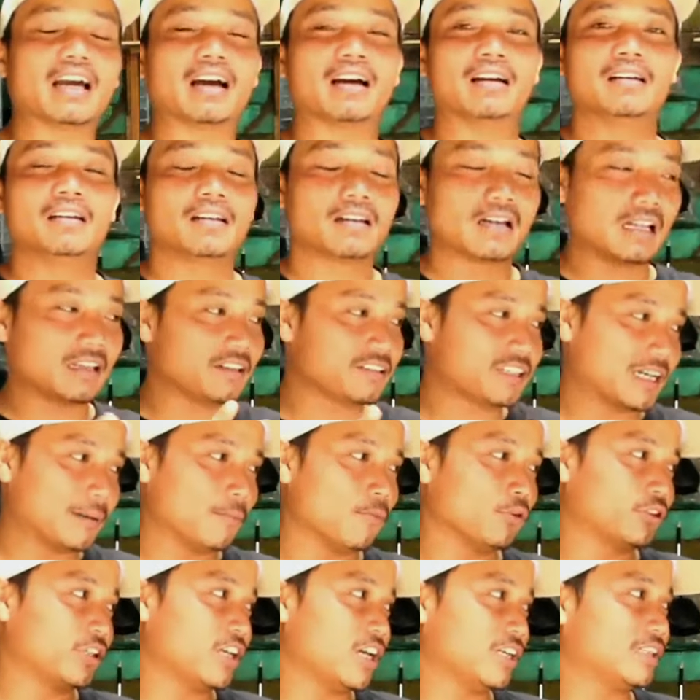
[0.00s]
ya. Nanti saya
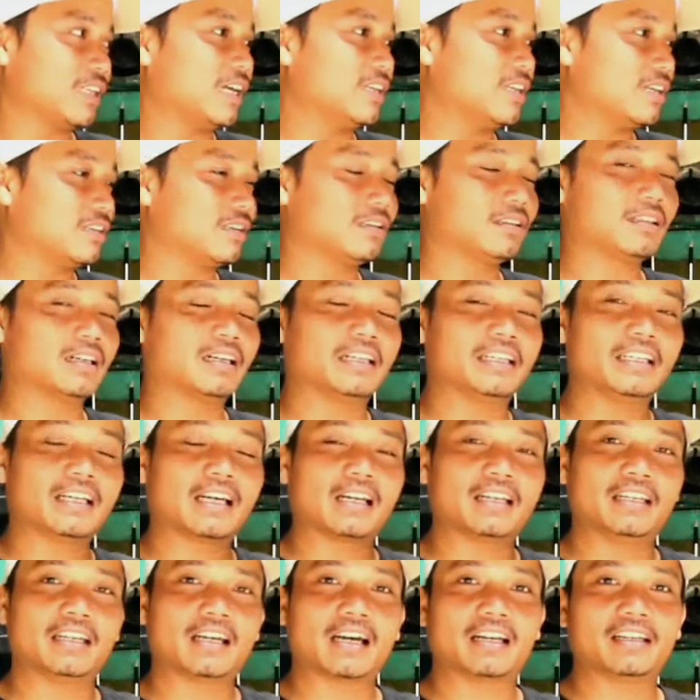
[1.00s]
mau tanya-tanya tentang
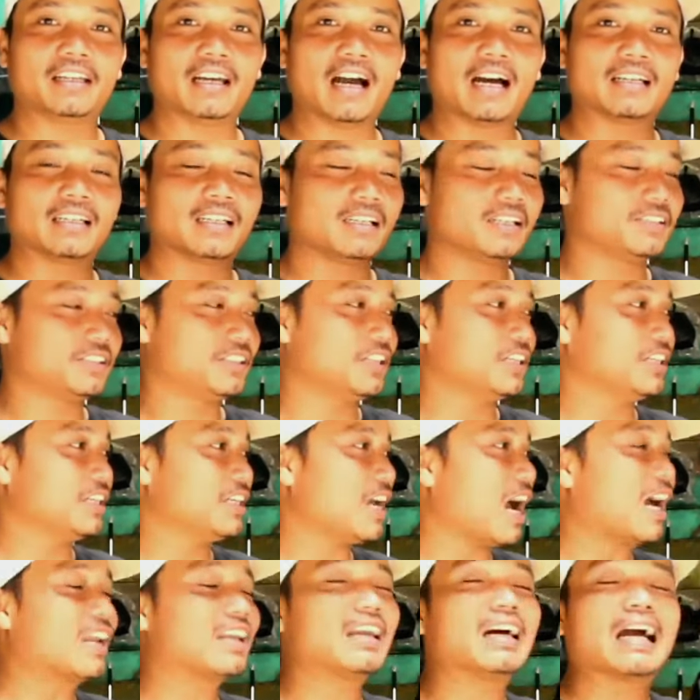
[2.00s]
ikan-ikan yang ada di sini,
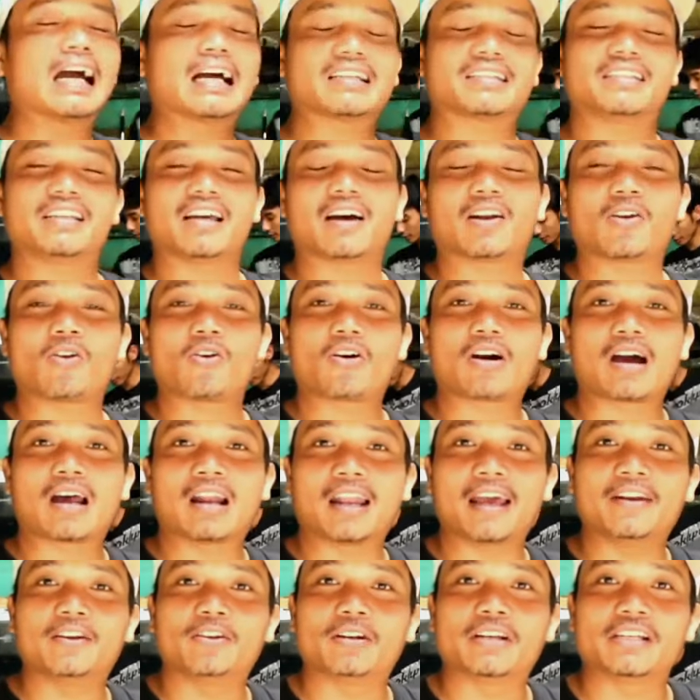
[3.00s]
ada nggak sih yang
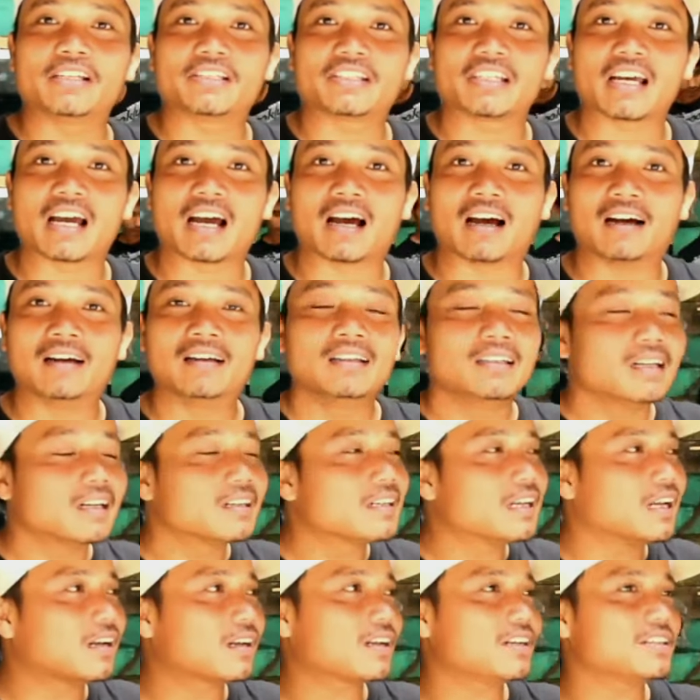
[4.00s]
lokal Indonesia?
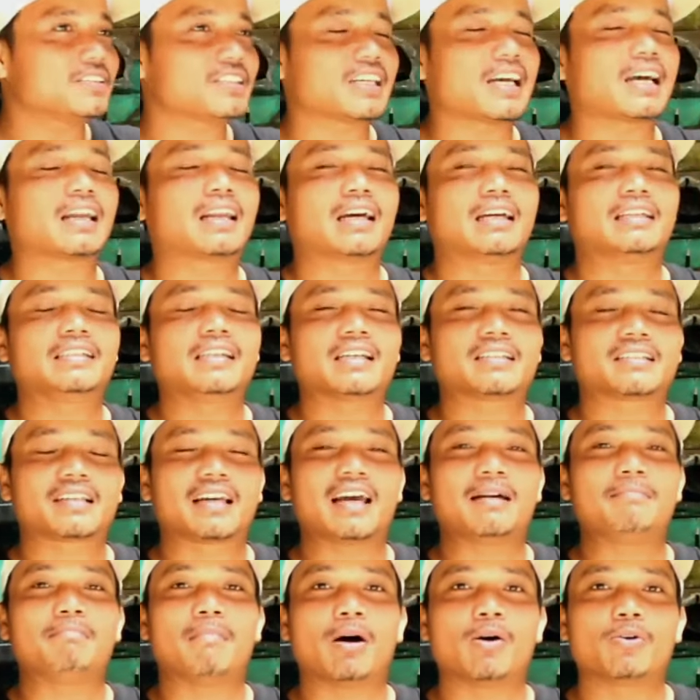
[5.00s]
Dan rencananya
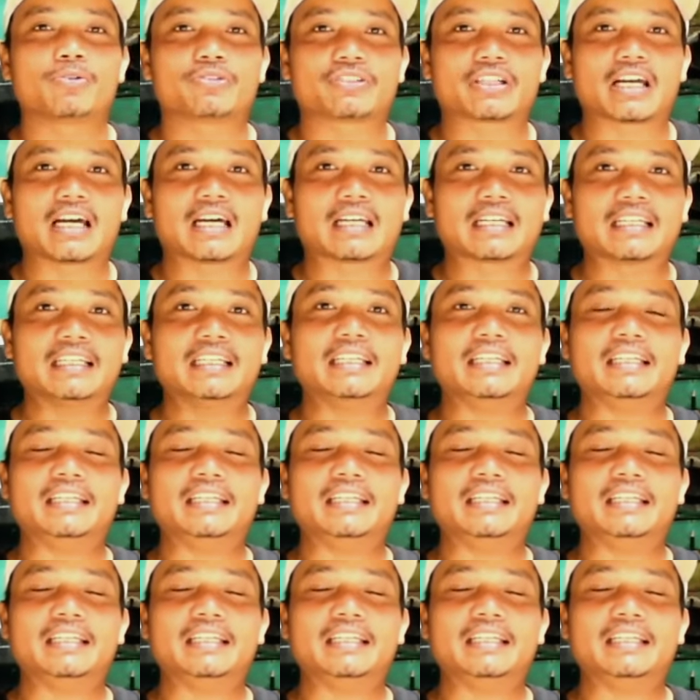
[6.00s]
saya mau cari